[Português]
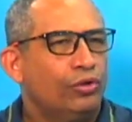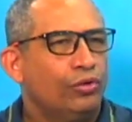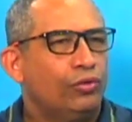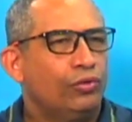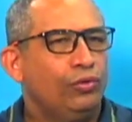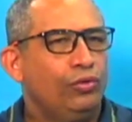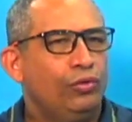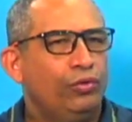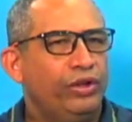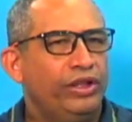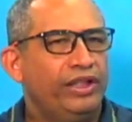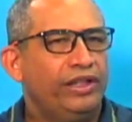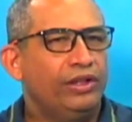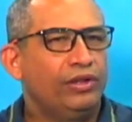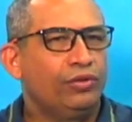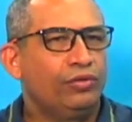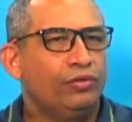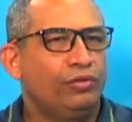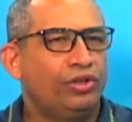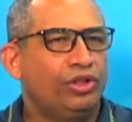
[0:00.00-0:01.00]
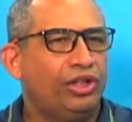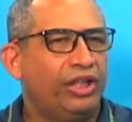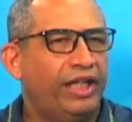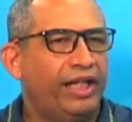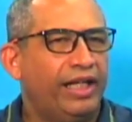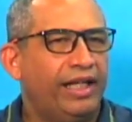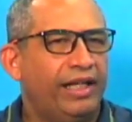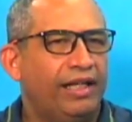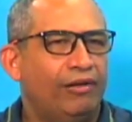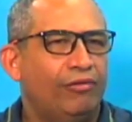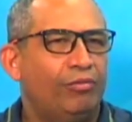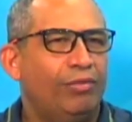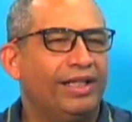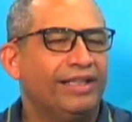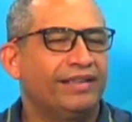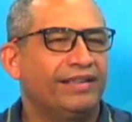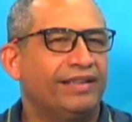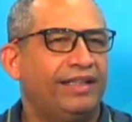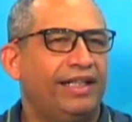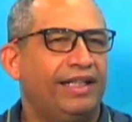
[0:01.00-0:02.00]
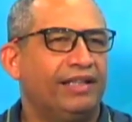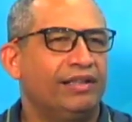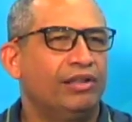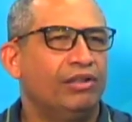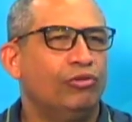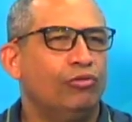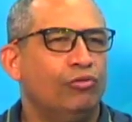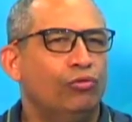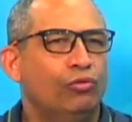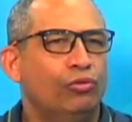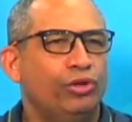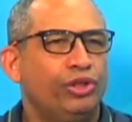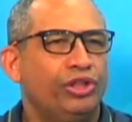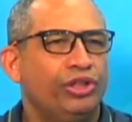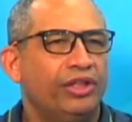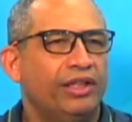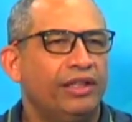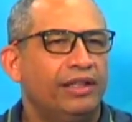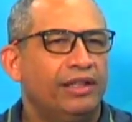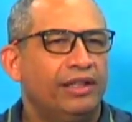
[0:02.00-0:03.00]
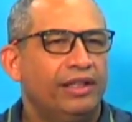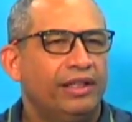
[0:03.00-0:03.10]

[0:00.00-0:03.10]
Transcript: Tudo isso gera uma certa angústia